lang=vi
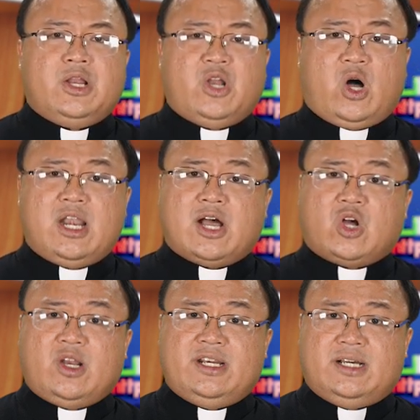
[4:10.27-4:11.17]
Đó là
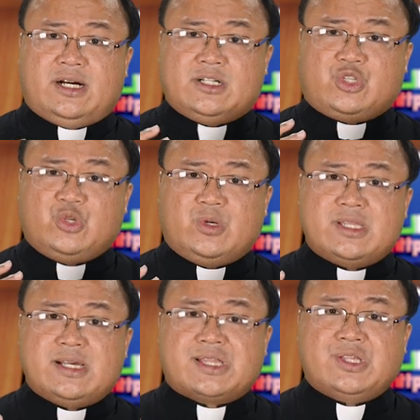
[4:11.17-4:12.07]
con đường Chúa
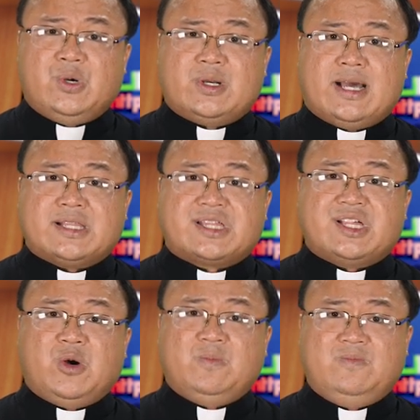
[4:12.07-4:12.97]
Giêsu đã
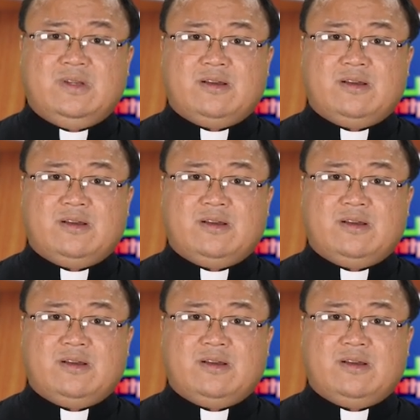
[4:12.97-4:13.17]
sống